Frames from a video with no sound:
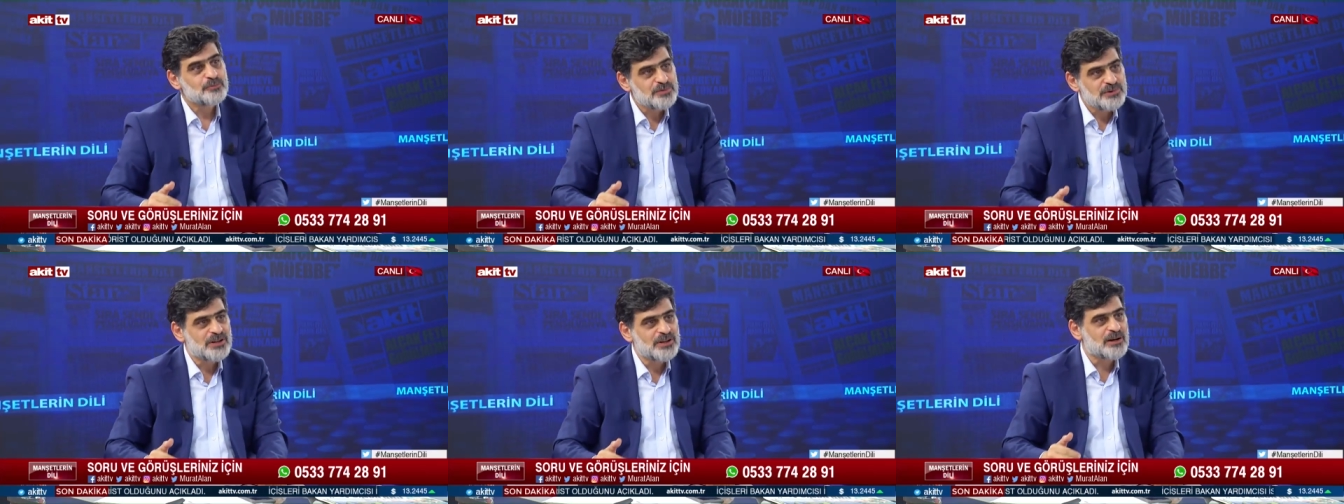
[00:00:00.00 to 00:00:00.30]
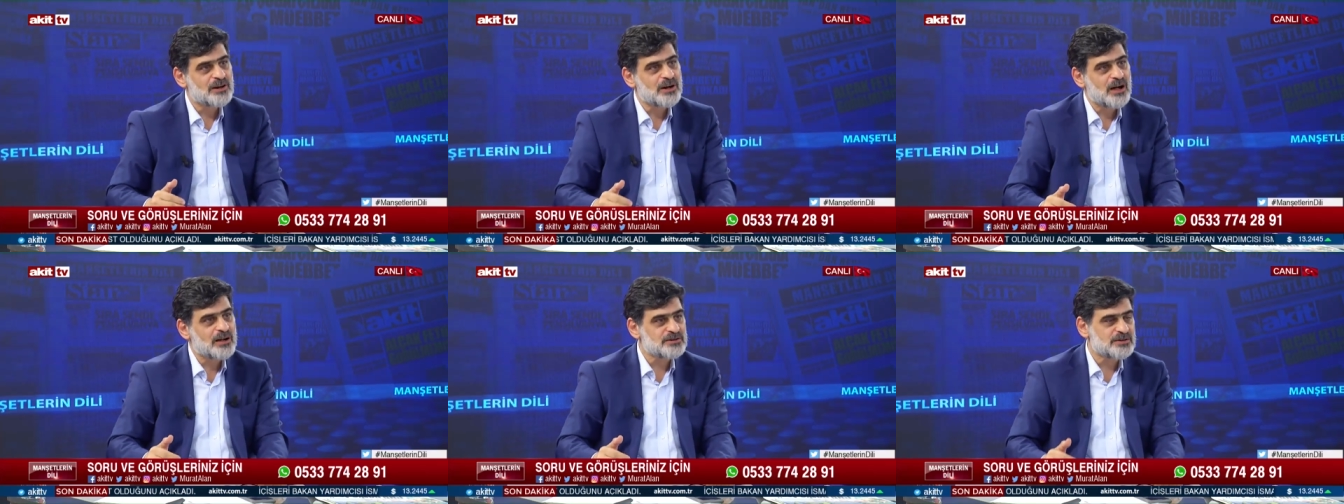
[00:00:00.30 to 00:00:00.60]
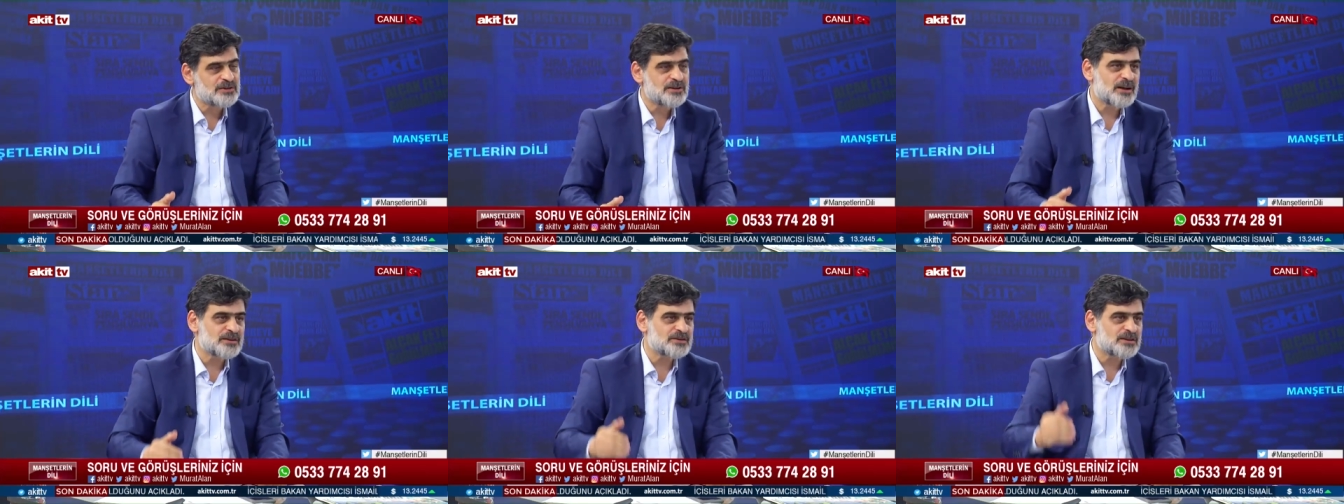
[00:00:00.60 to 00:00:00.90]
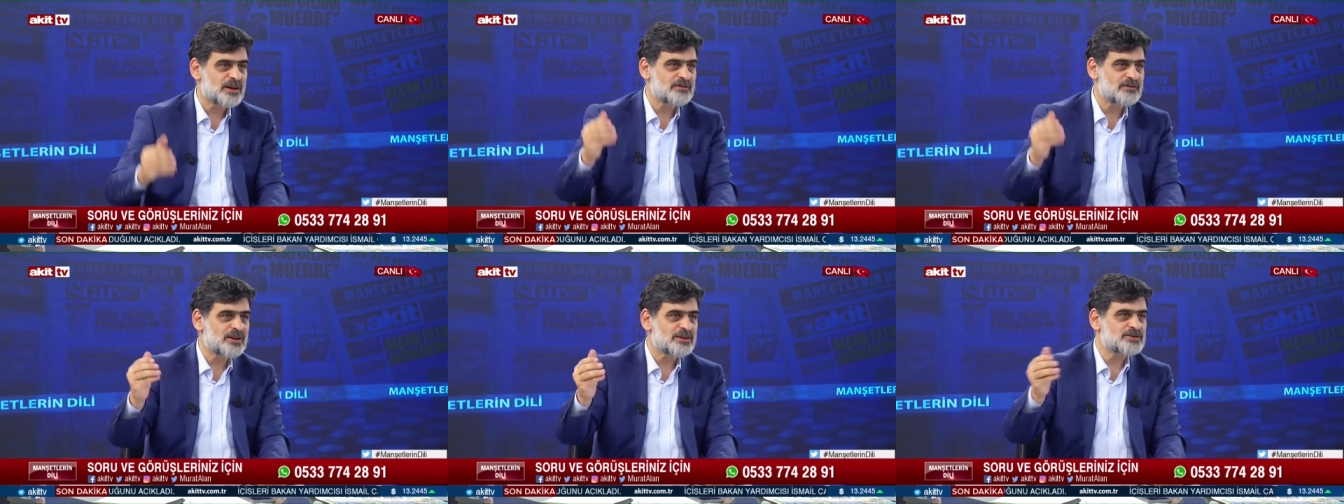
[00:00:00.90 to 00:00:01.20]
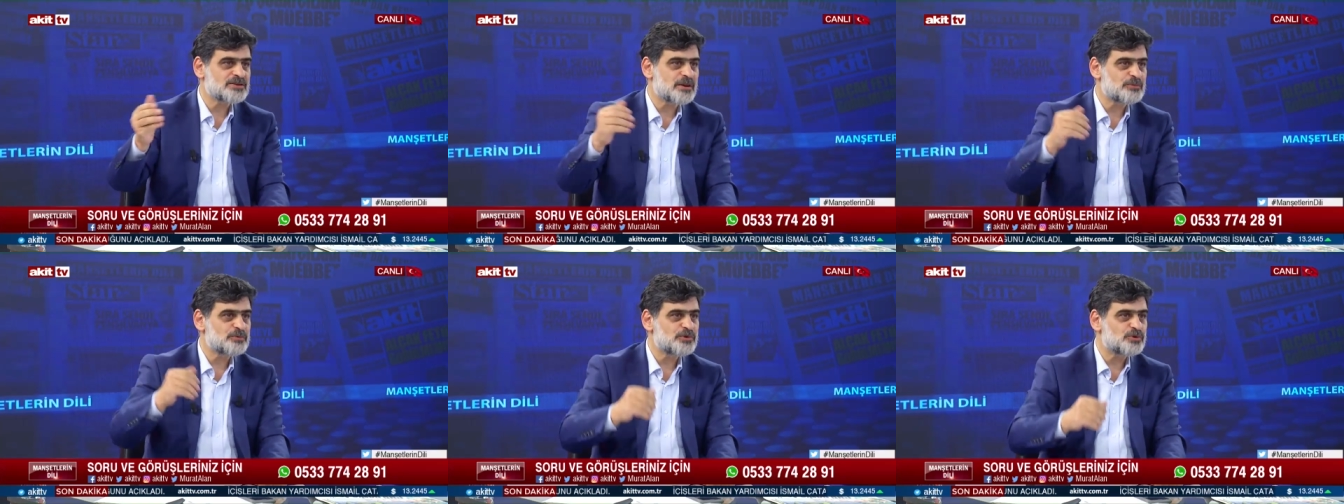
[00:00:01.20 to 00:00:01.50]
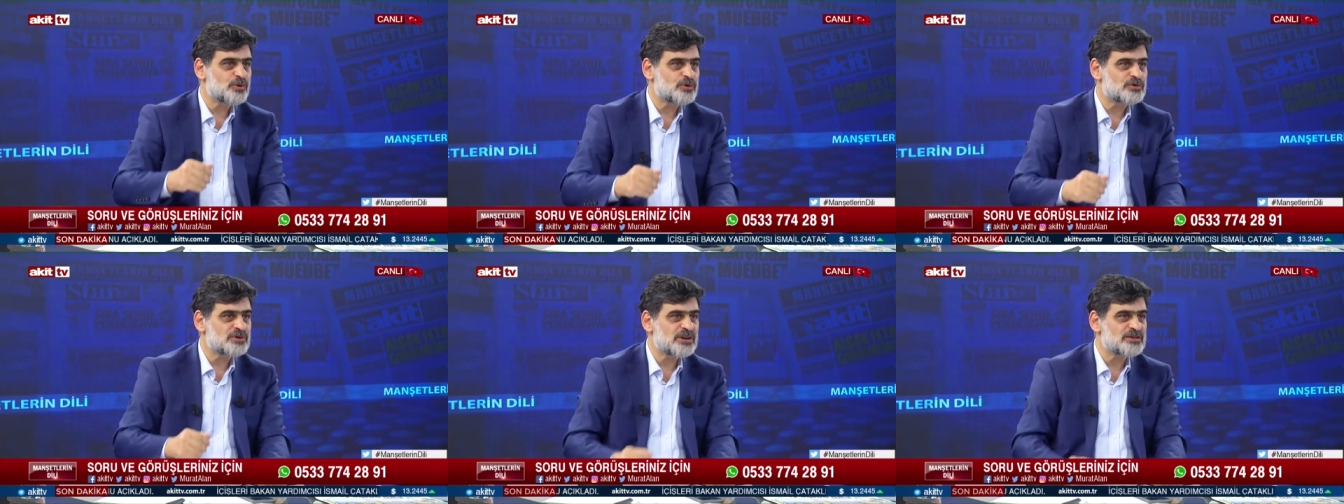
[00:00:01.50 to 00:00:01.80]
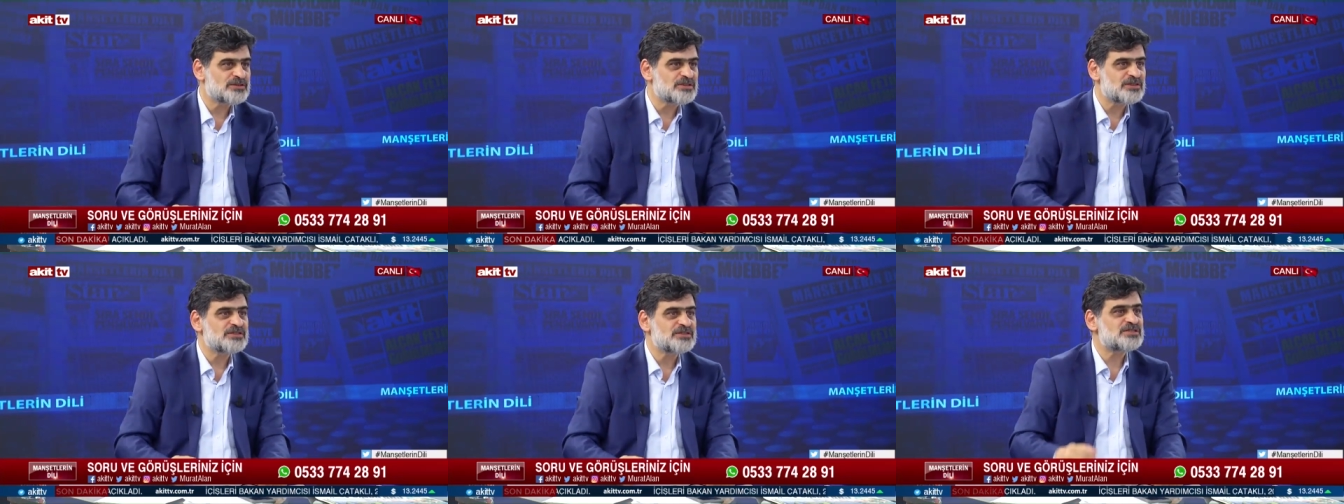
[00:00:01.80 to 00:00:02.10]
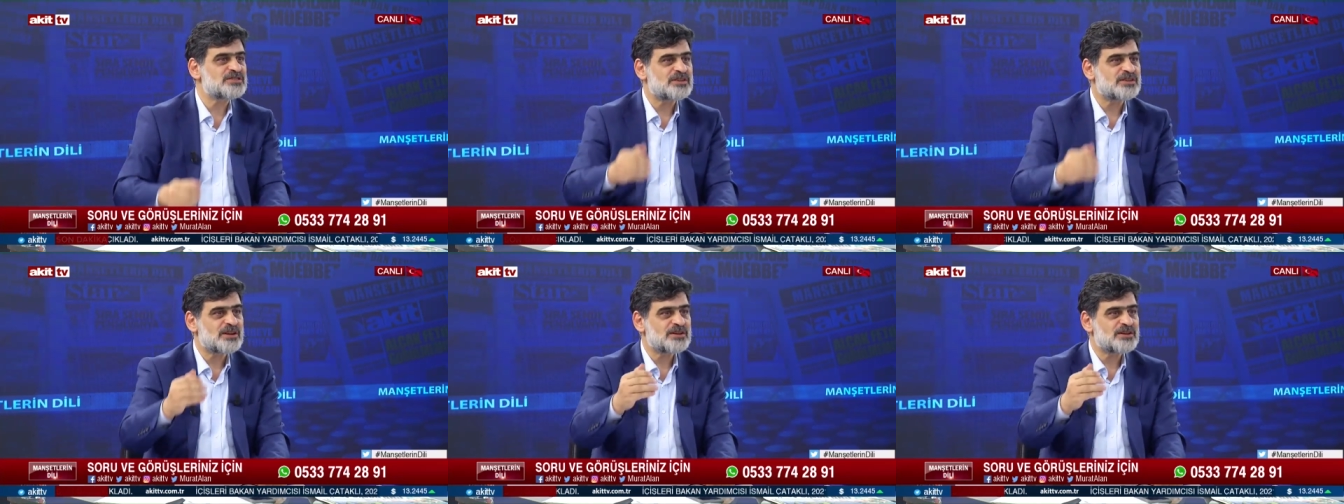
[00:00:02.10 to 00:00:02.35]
bir de kalktılar devlet demir yollarının